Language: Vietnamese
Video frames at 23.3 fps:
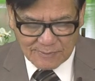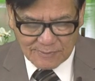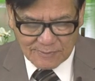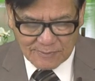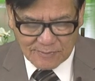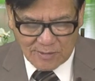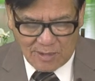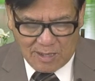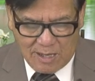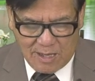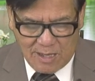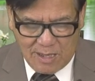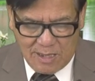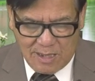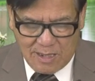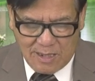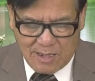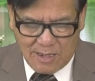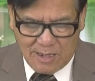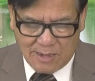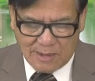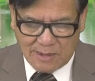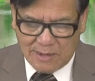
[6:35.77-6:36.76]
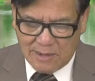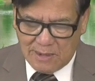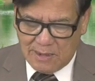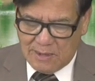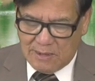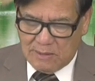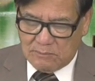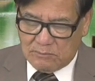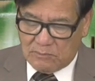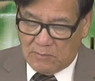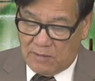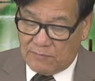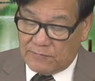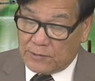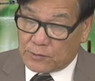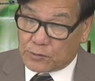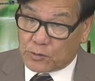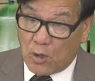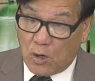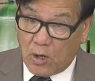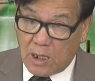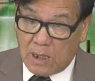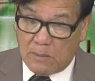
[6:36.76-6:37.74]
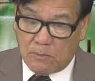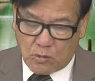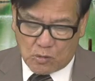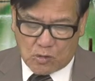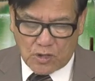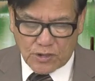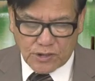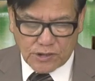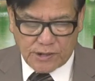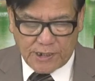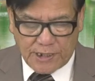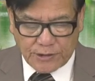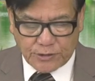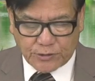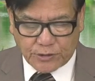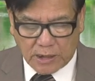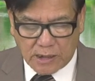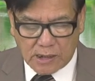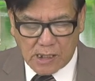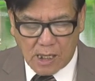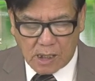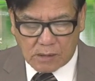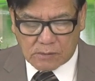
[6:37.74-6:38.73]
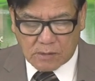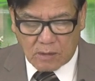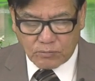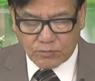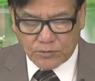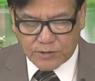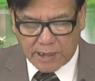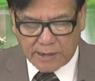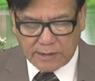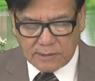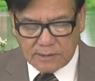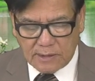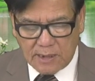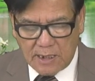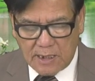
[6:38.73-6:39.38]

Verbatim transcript: Đó, bởi vì tôi là một con người chính và công chính.